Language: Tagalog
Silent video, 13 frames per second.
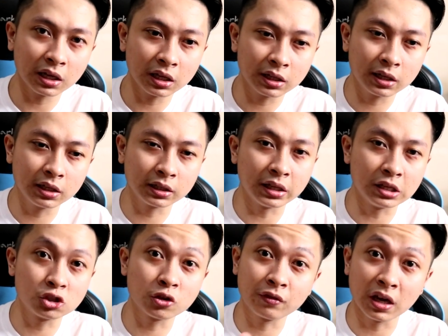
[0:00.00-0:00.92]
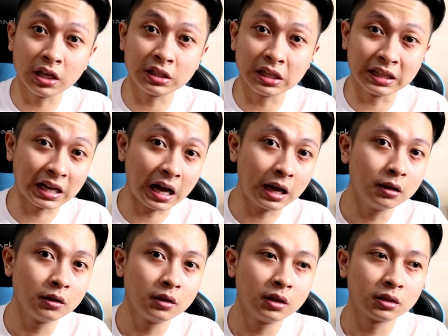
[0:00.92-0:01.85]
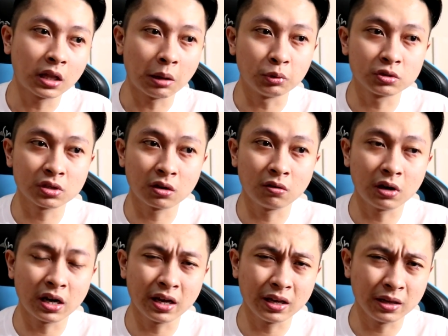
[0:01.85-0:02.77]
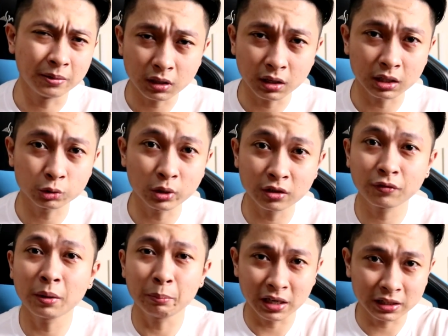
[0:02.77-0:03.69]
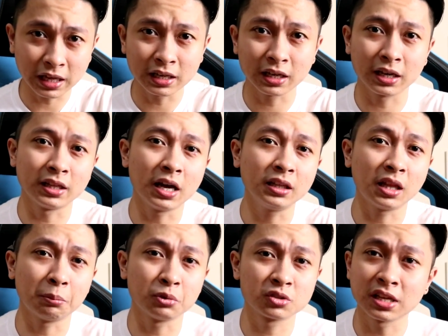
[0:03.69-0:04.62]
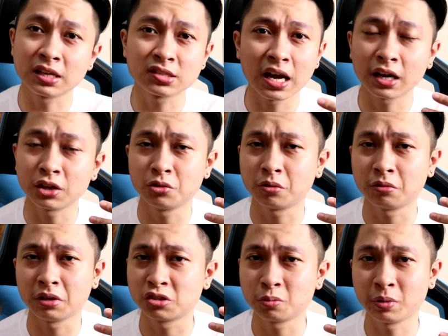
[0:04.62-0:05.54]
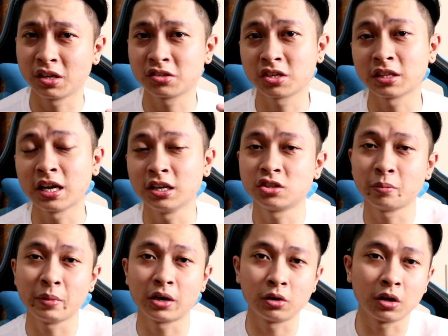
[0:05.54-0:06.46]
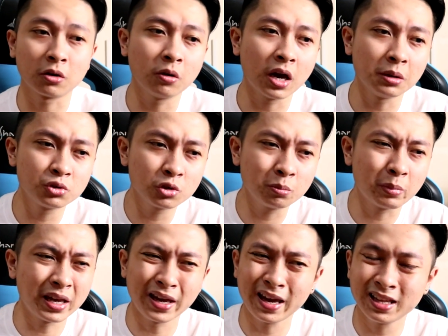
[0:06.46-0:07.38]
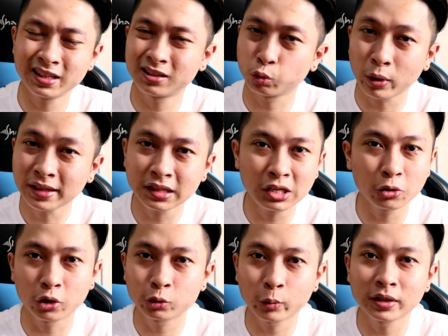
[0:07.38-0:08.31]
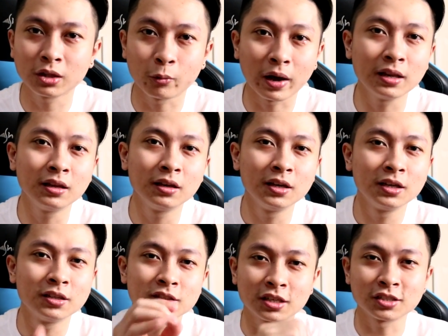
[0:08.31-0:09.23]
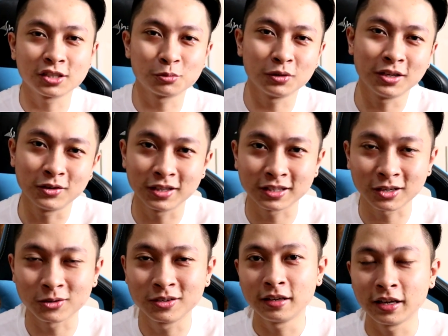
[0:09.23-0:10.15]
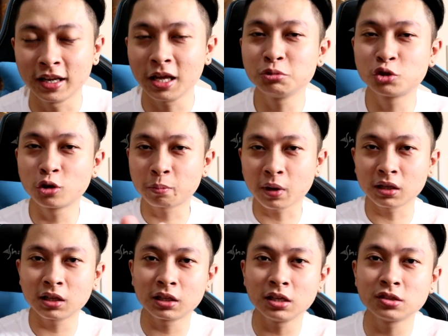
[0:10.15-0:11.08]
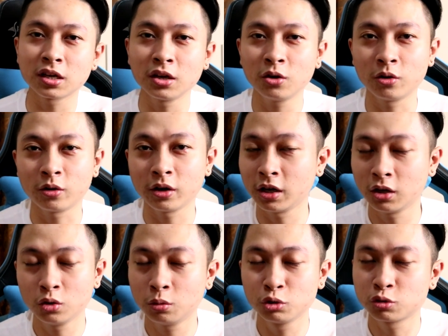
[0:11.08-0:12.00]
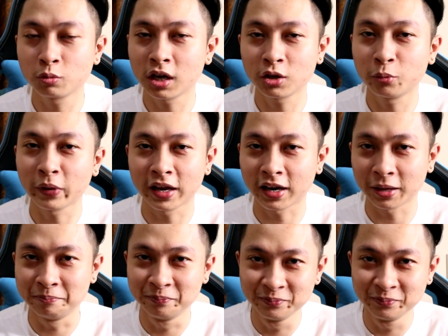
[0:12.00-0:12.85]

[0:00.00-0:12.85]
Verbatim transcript: ng edad at the age of 18 ka, tapos ako ay uh, 25 palitan ng edad, tapos nasa akin yung experience at knowledge na meron ako, I'm sure by 8, 20 or 21, successful na ulit ako. And I'm sure pagdating sa'yo, inubos mo lang yung pera.